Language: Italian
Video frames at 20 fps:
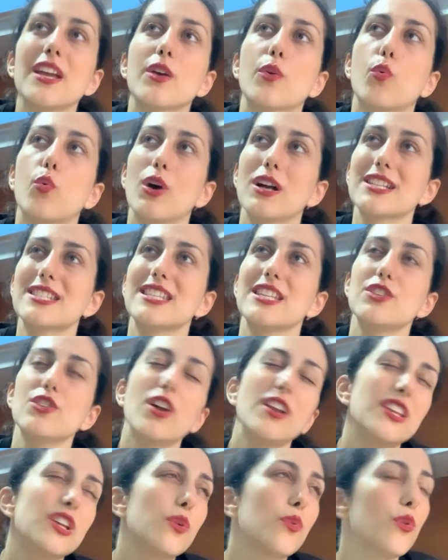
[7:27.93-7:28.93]
Quasi non
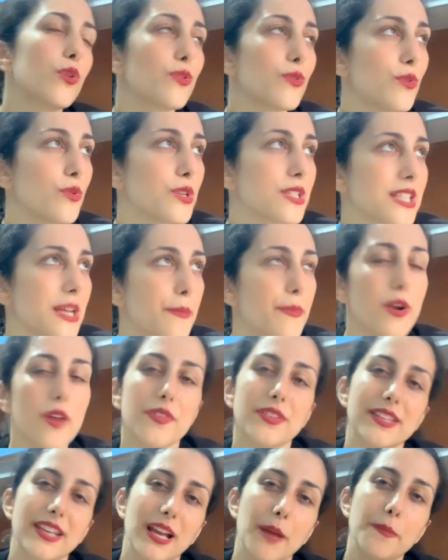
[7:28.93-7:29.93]
liquorosa, però
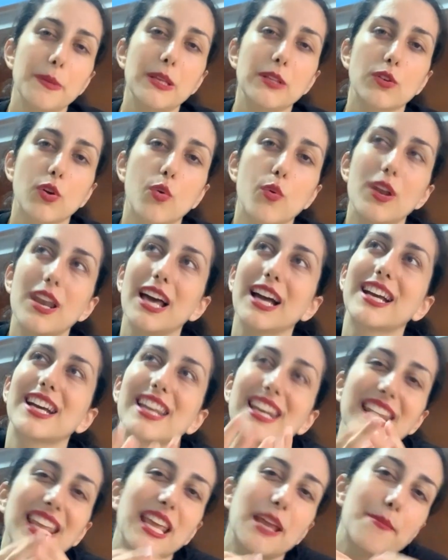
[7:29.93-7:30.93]
avete capito, quella
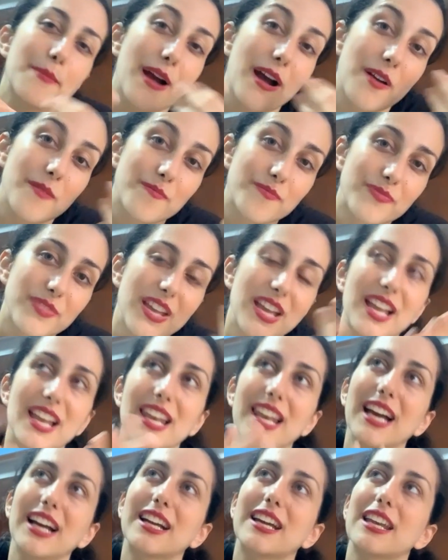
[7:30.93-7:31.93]
crema
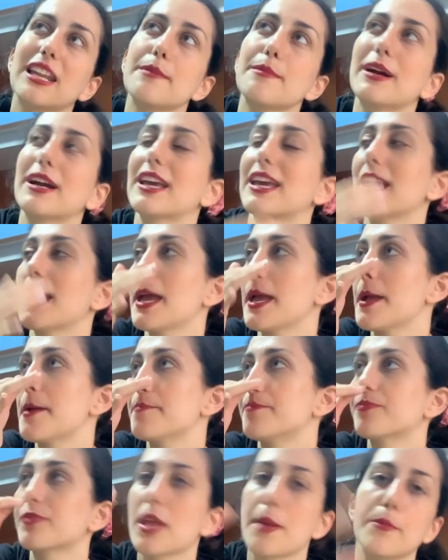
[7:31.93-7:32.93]
la crema che
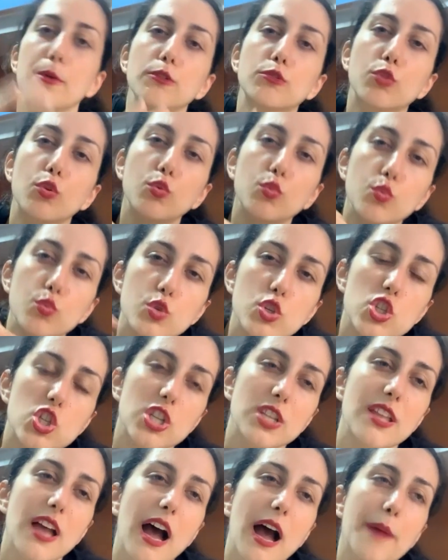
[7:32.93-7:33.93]
mm, è molto
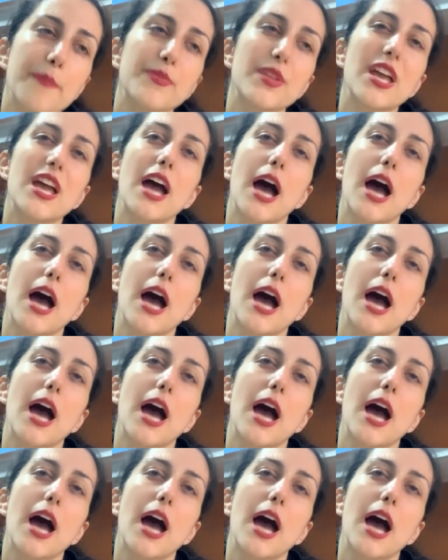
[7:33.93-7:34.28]
lucida,